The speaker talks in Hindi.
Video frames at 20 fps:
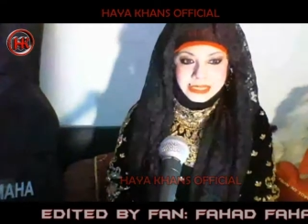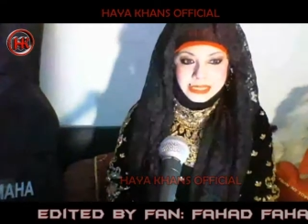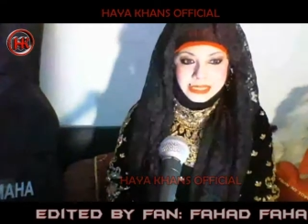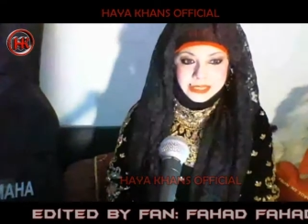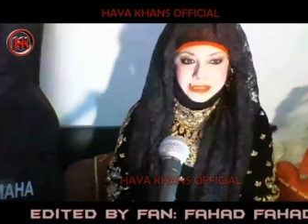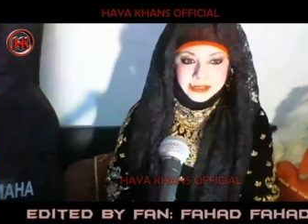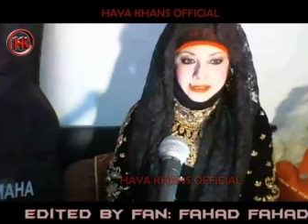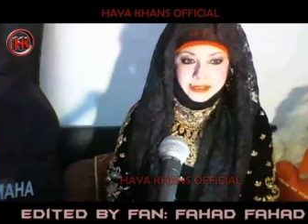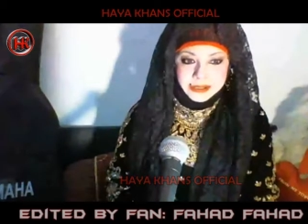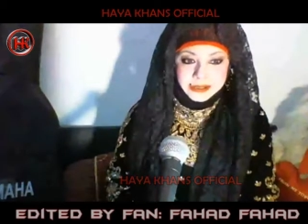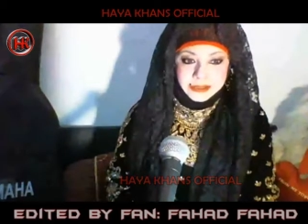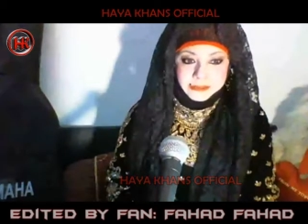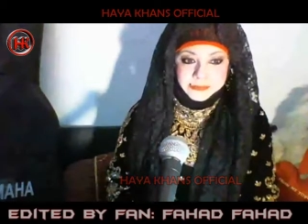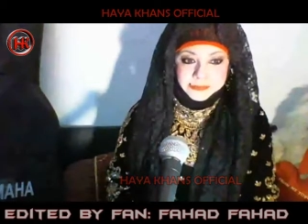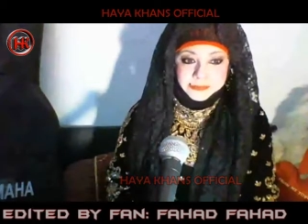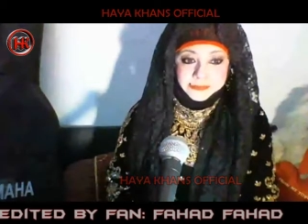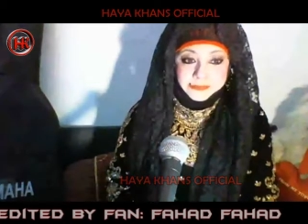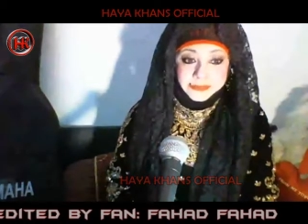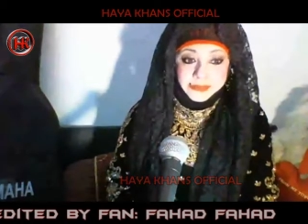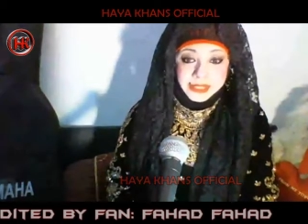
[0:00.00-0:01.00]
जी
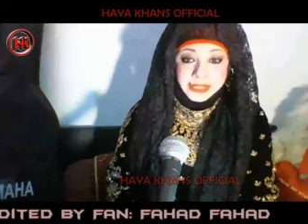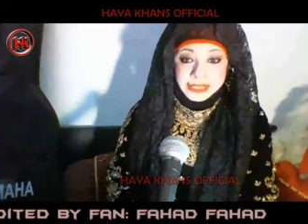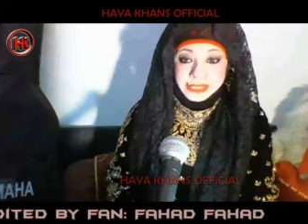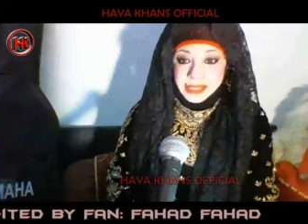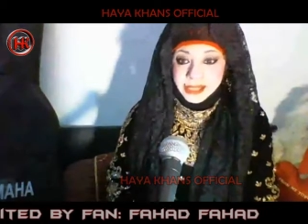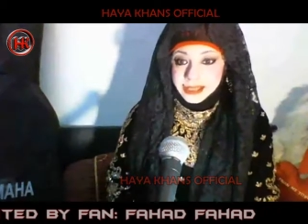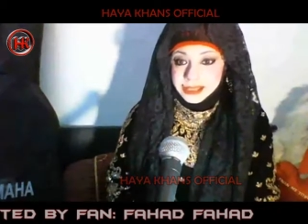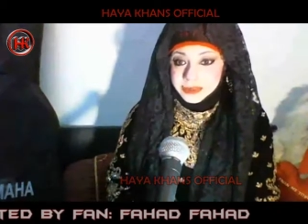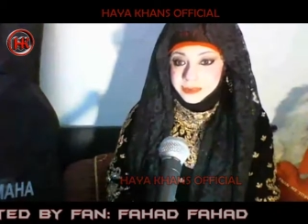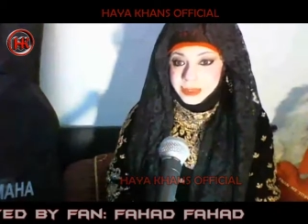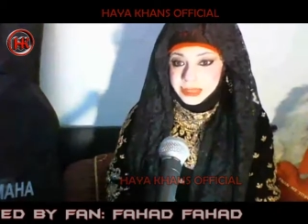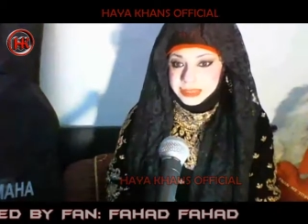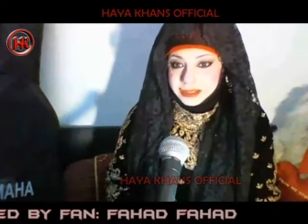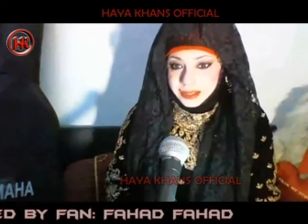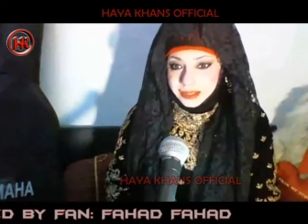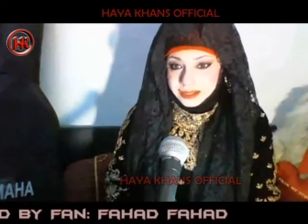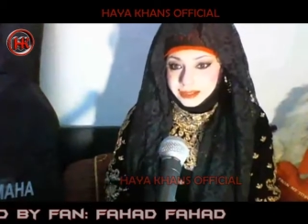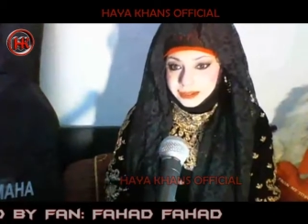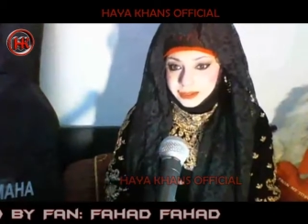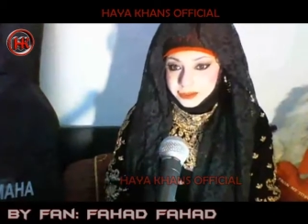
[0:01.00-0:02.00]

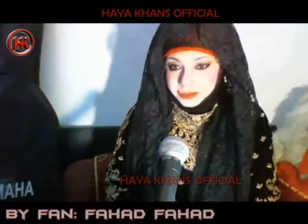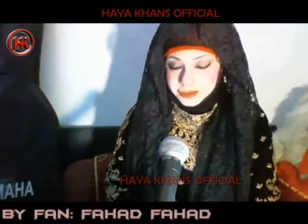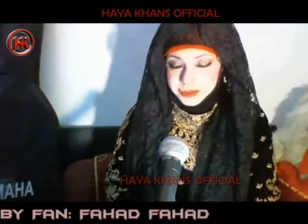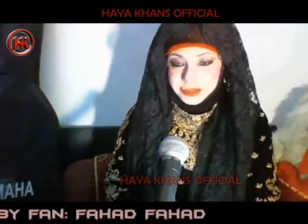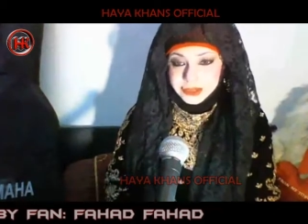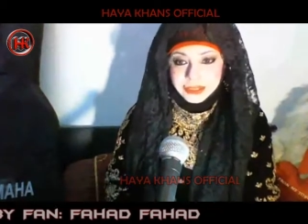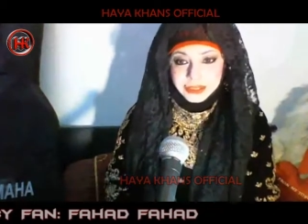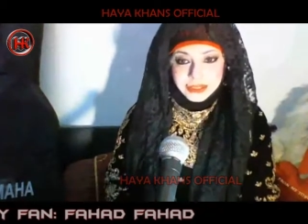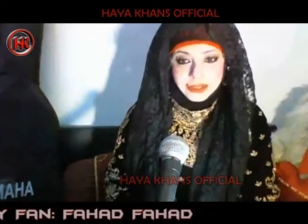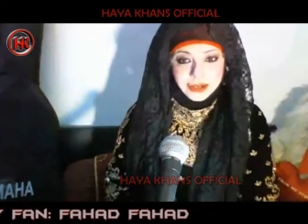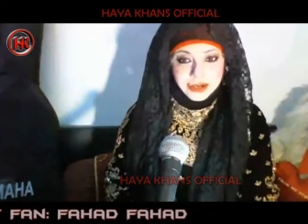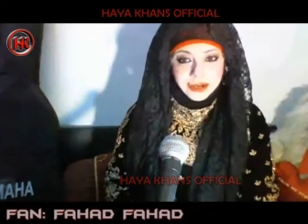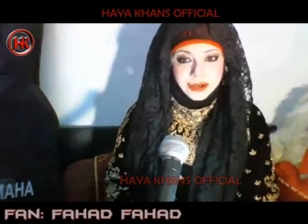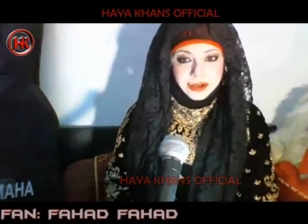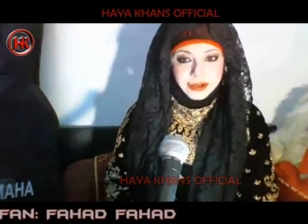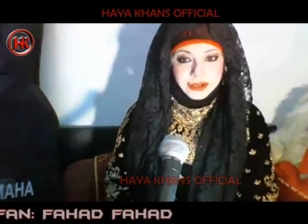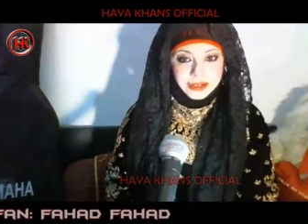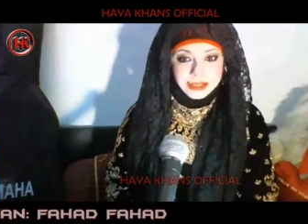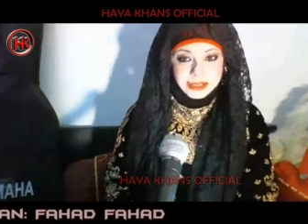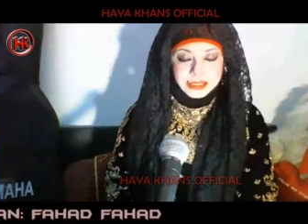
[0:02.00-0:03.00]
सेहतमंदाना हो
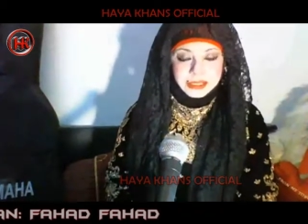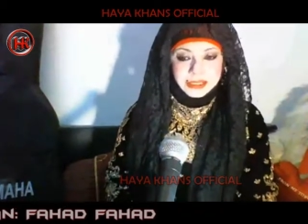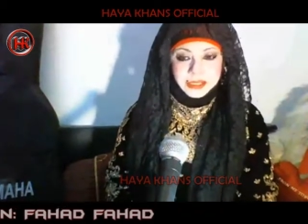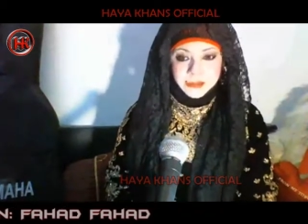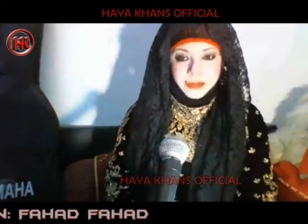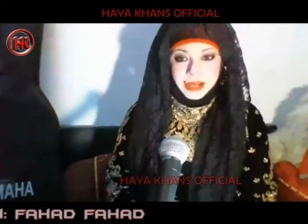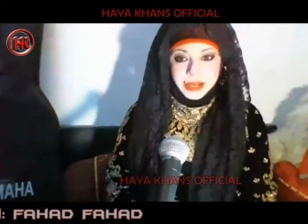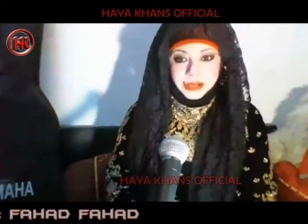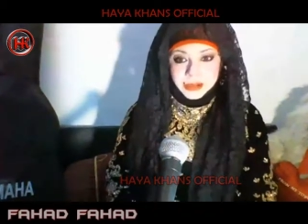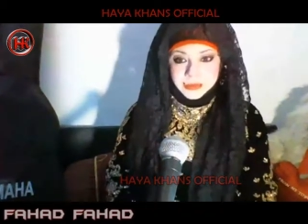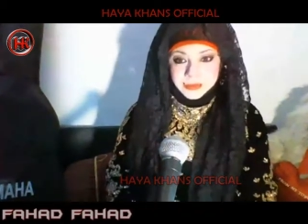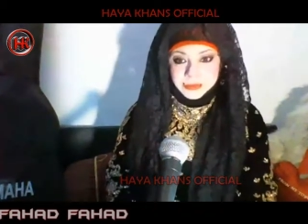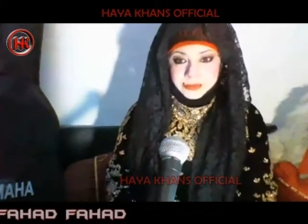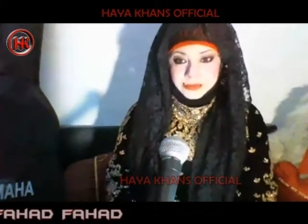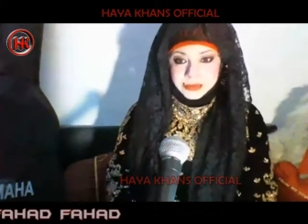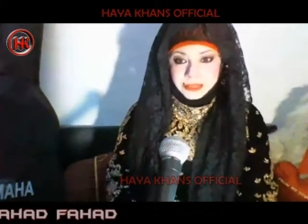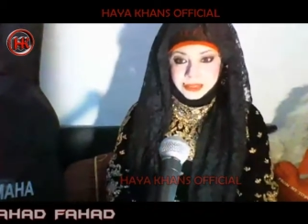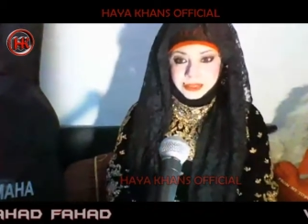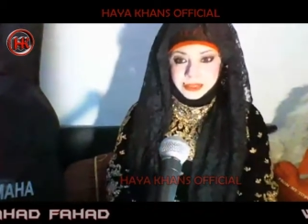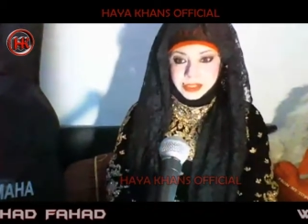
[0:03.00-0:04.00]
और तमाम
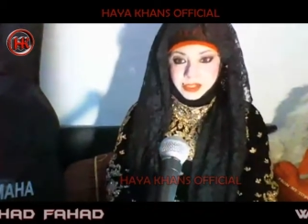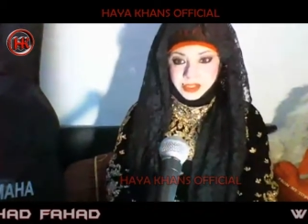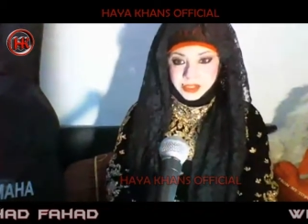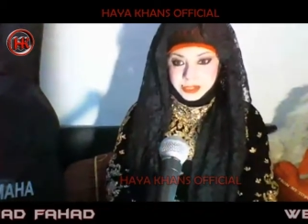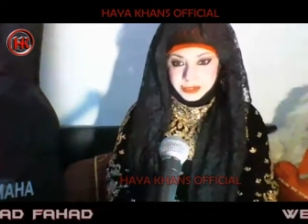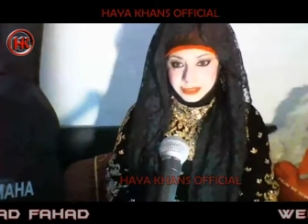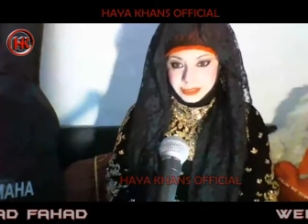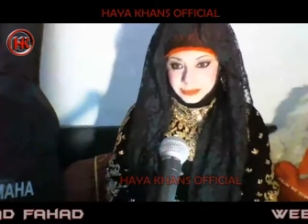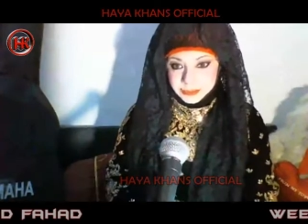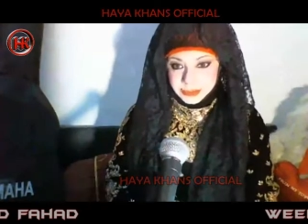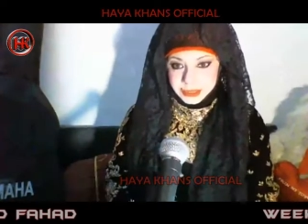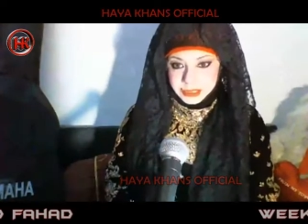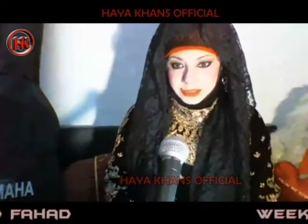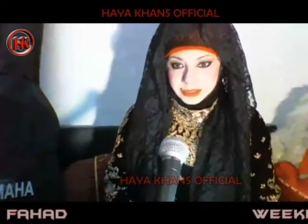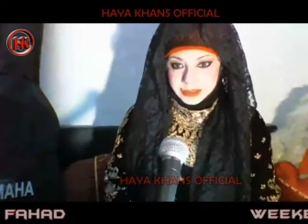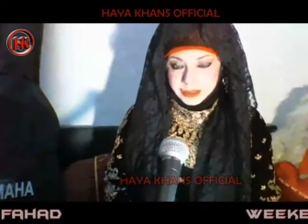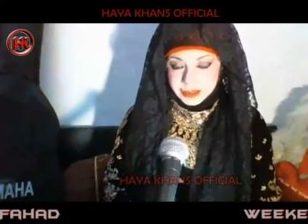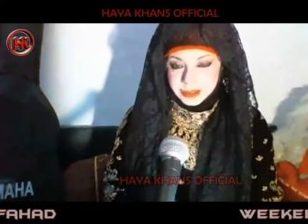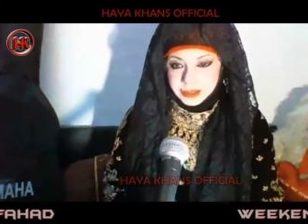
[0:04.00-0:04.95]
जितने भी